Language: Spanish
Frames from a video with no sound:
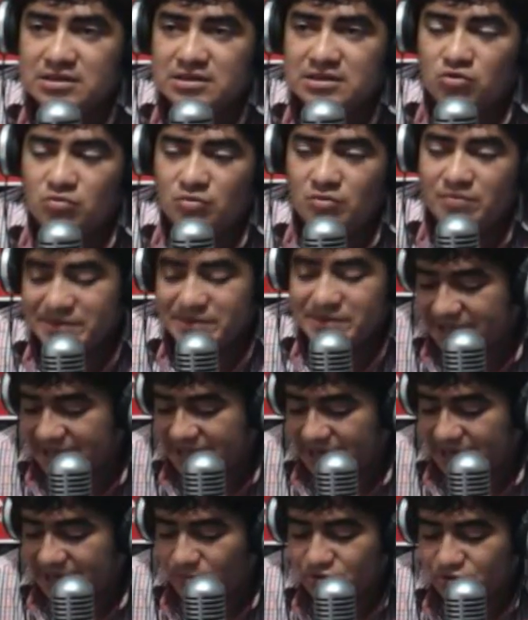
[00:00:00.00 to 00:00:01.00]
Comúnmente
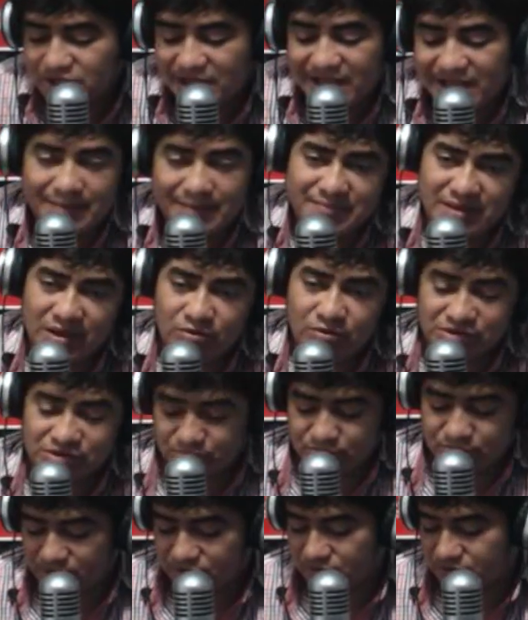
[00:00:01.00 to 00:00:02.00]
queremos que cambien
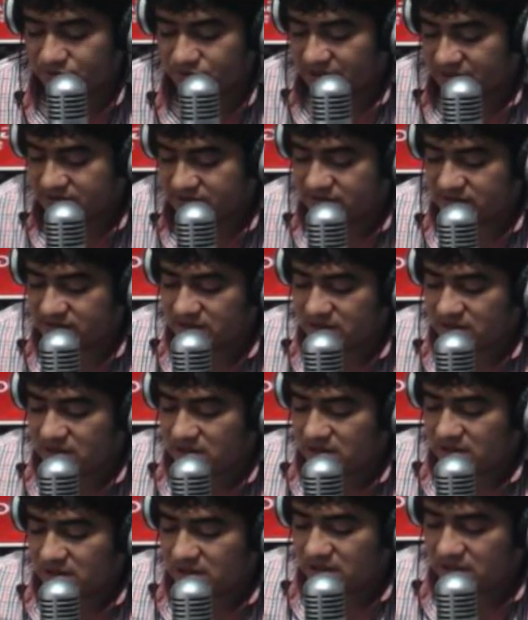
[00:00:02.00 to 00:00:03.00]
otras personas.
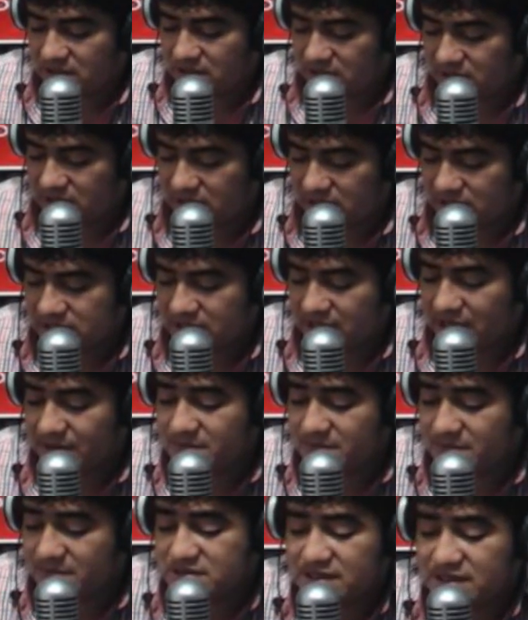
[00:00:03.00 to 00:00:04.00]
Y
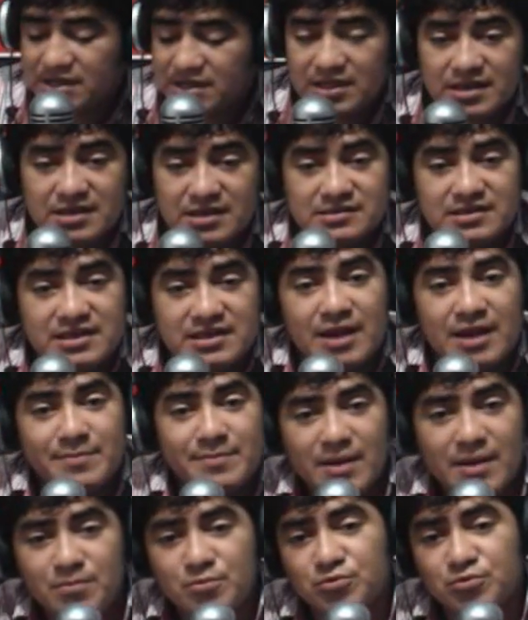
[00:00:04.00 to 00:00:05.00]
déjeme decirle que si
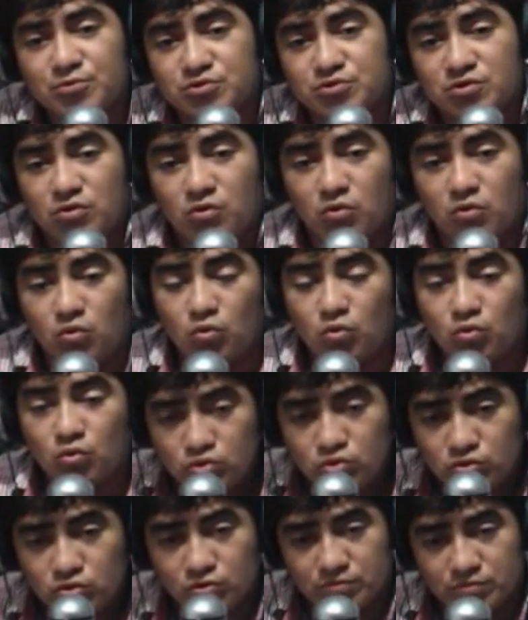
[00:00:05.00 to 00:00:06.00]
cambiamos
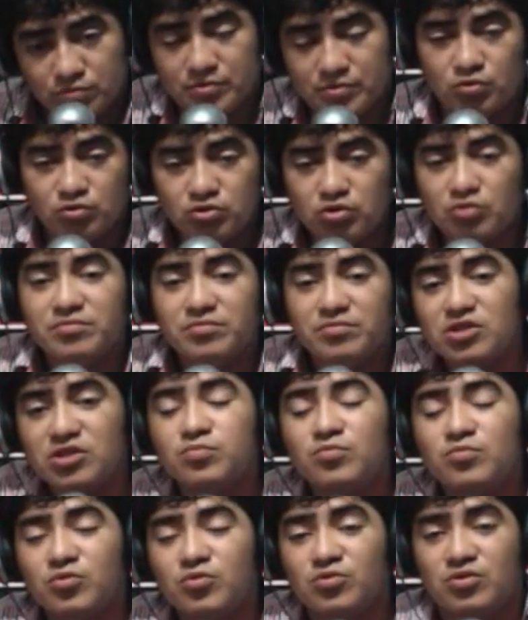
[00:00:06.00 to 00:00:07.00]
uno, uno
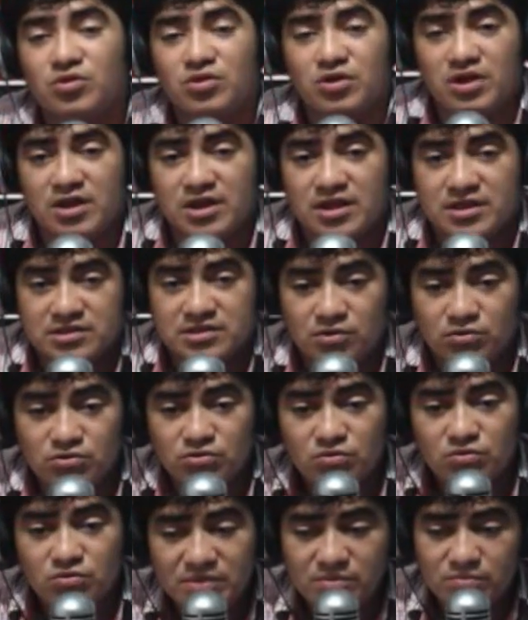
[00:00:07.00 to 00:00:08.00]
mismo, si
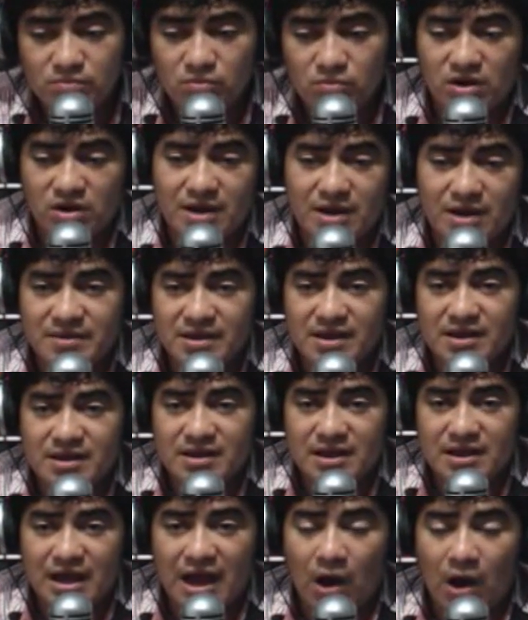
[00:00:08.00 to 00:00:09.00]
uno mismo cambia,
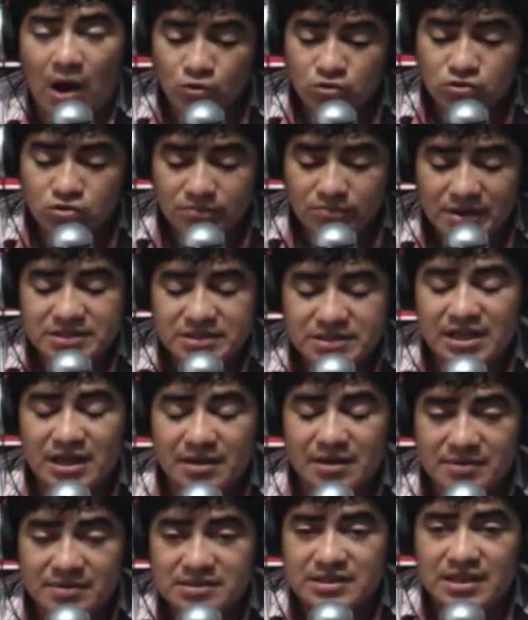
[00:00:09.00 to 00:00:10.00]

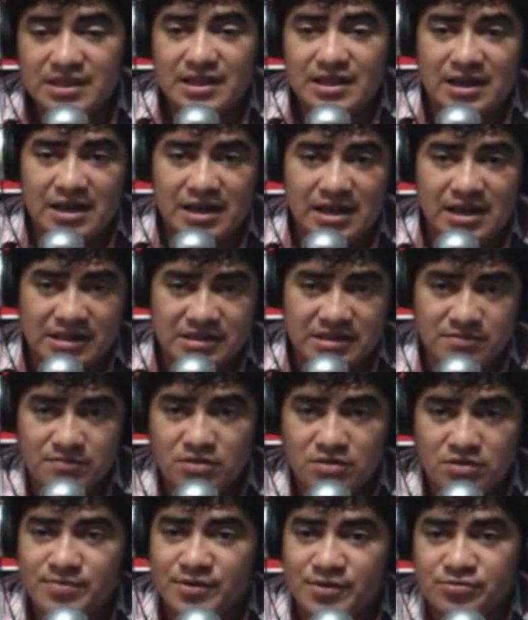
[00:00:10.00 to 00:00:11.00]
automáticamente las
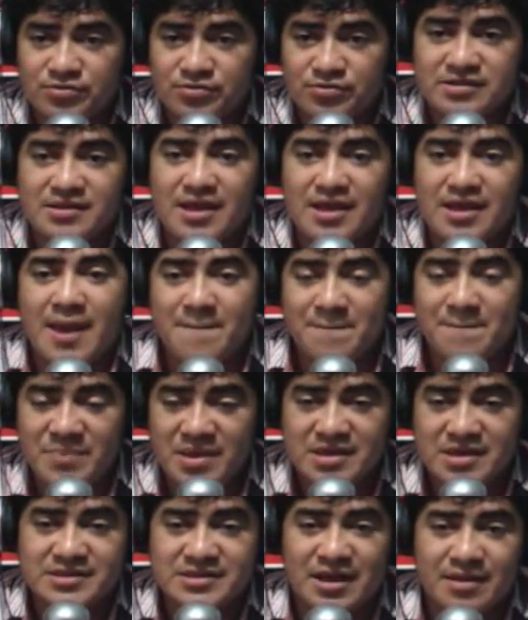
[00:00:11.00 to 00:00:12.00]
demás personas
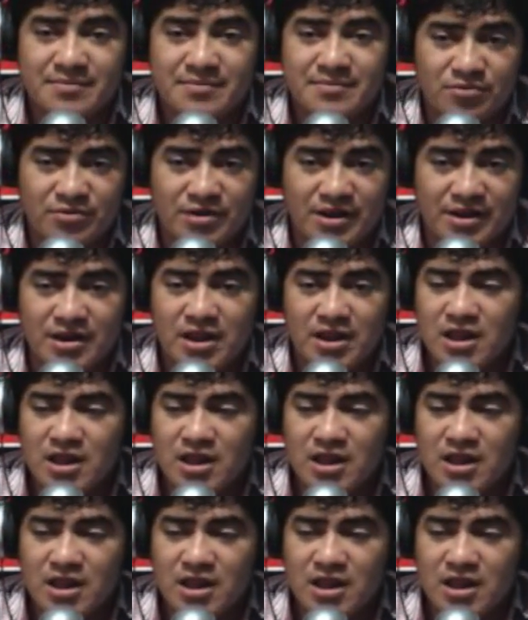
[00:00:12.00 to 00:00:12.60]
empiezan a mejorar.